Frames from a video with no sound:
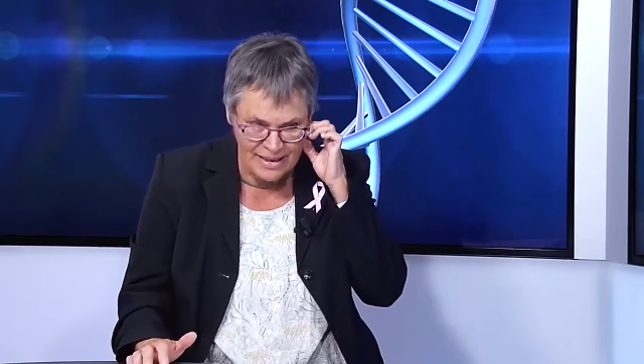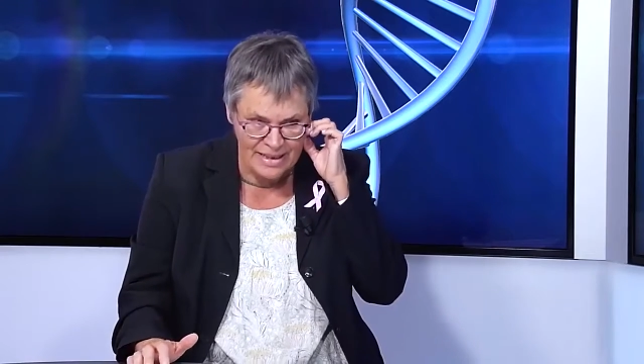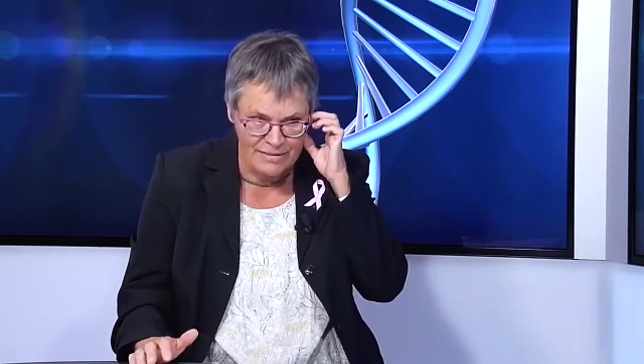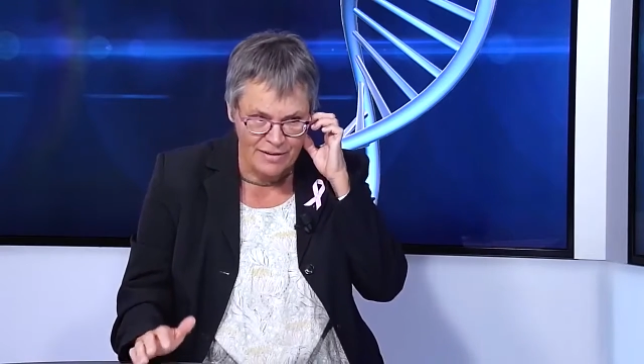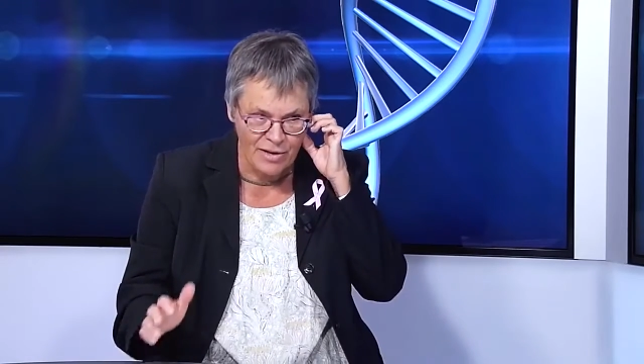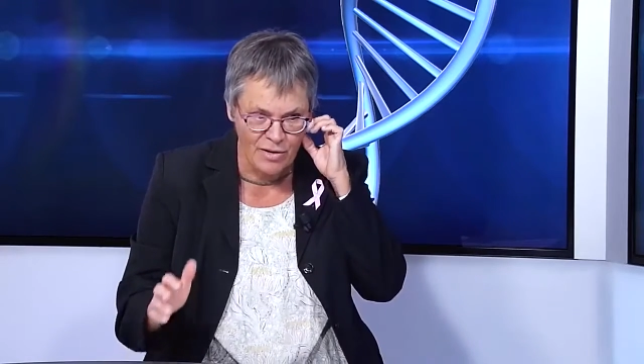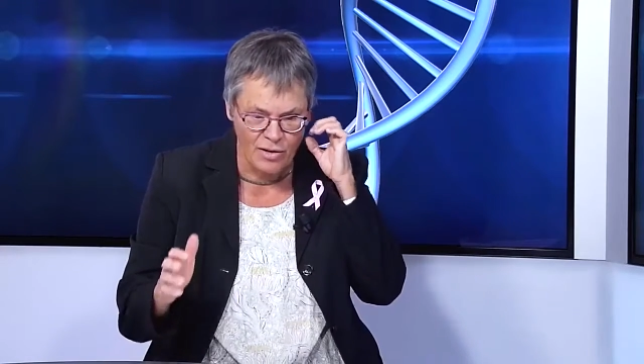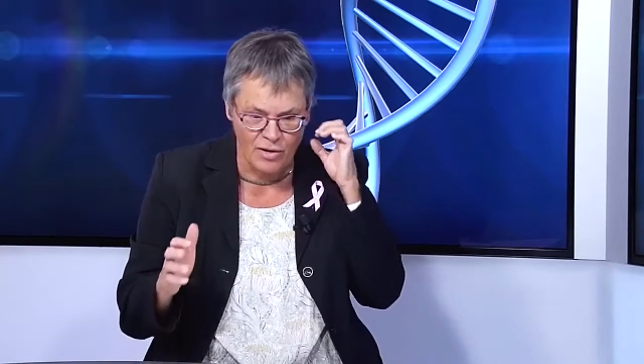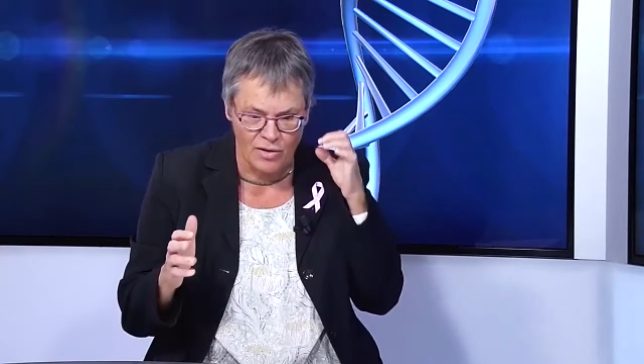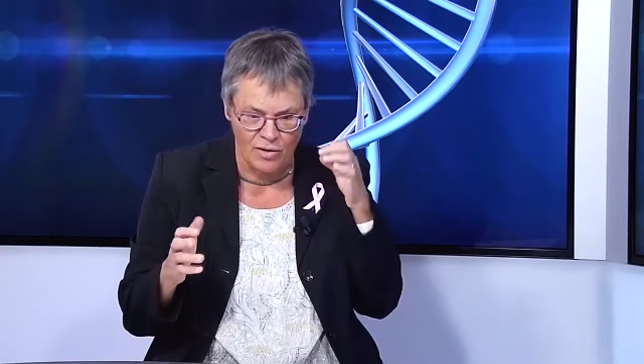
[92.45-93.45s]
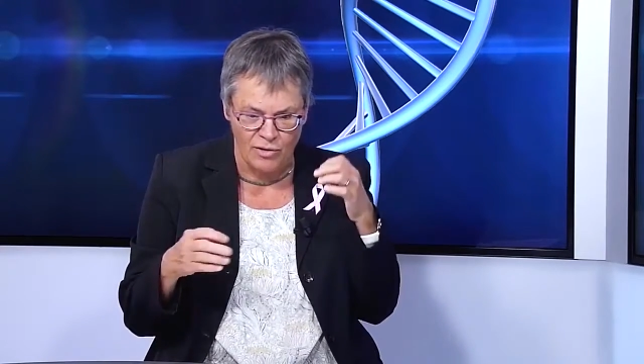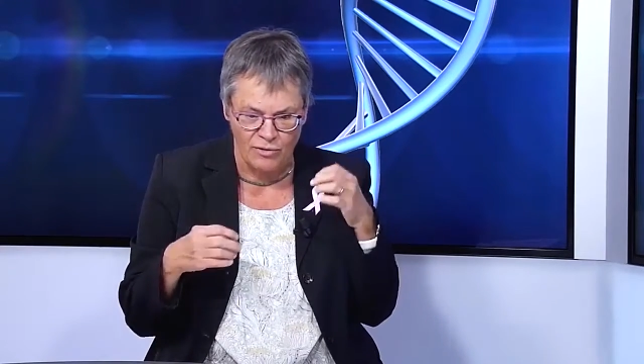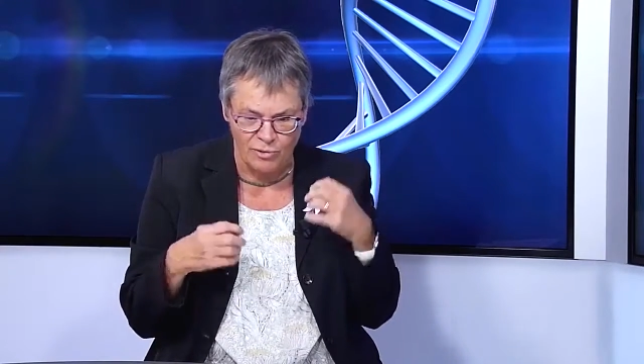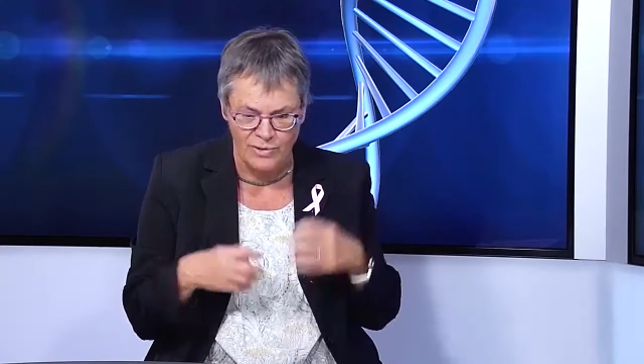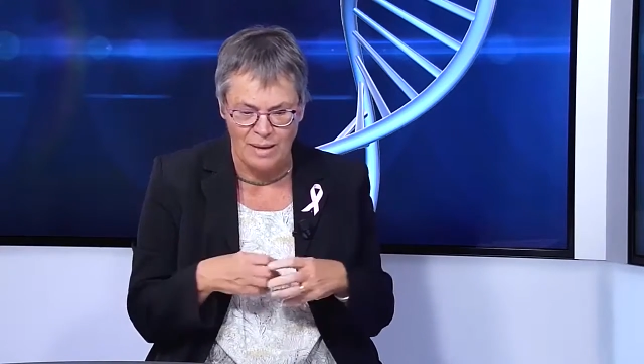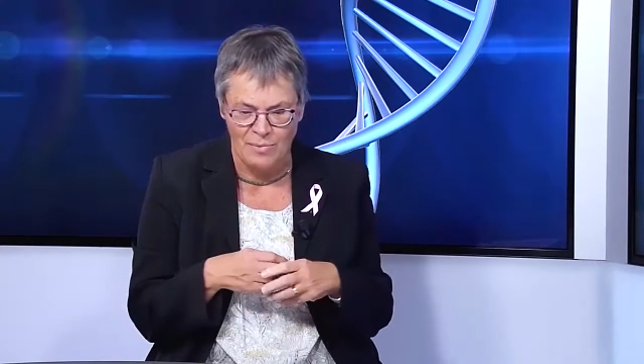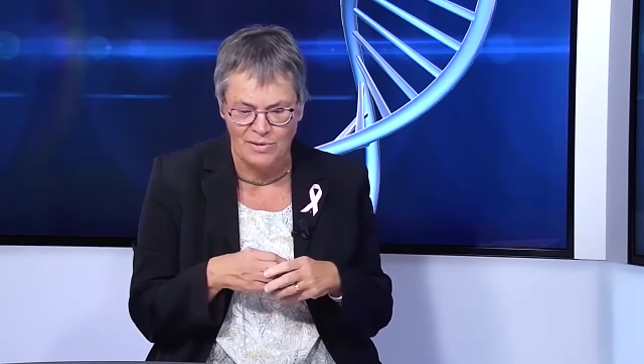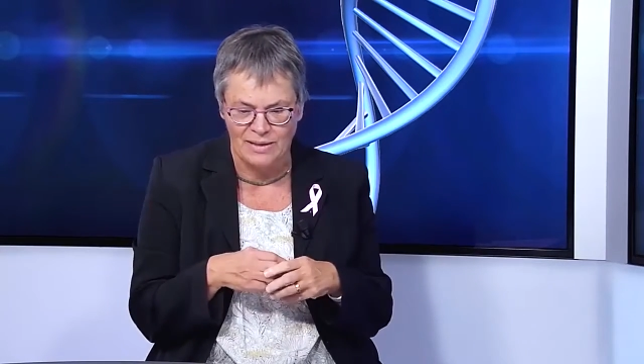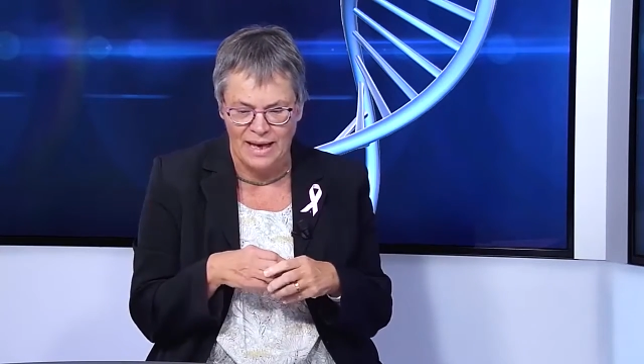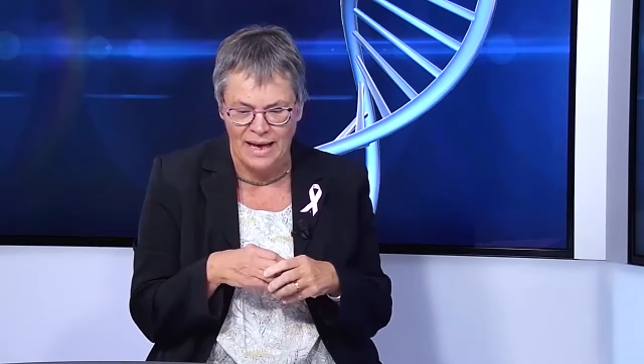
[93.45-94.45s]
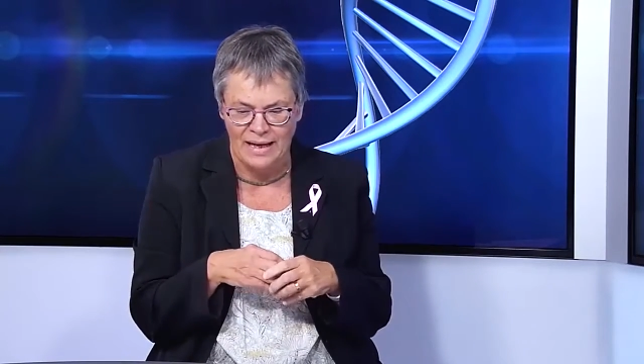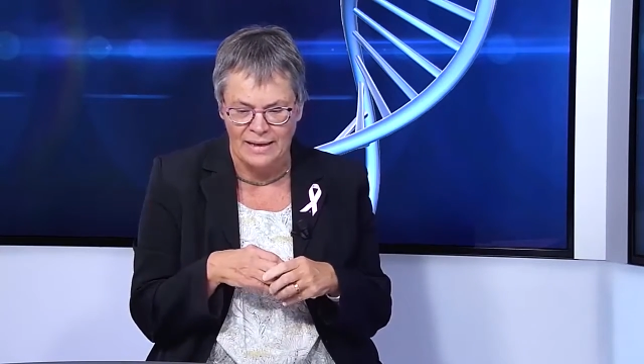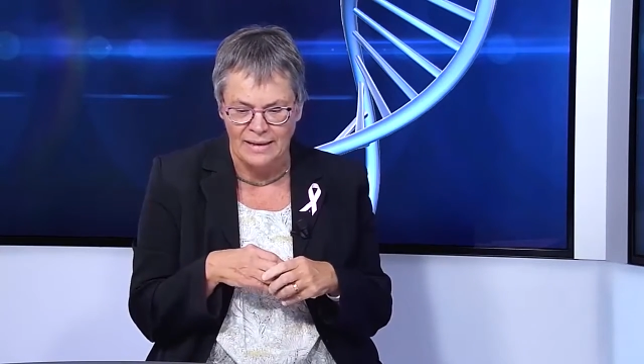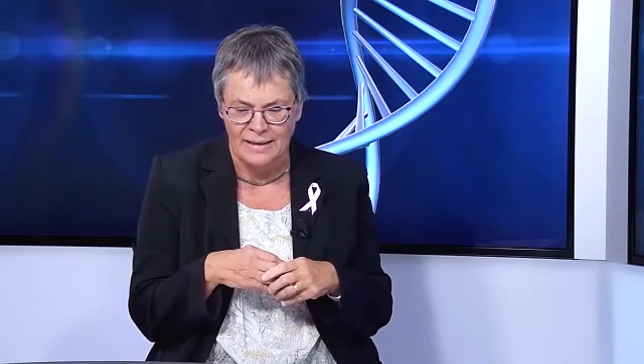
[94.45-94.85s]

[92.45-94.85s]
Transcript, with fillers: Les valeurs euh, fondamentales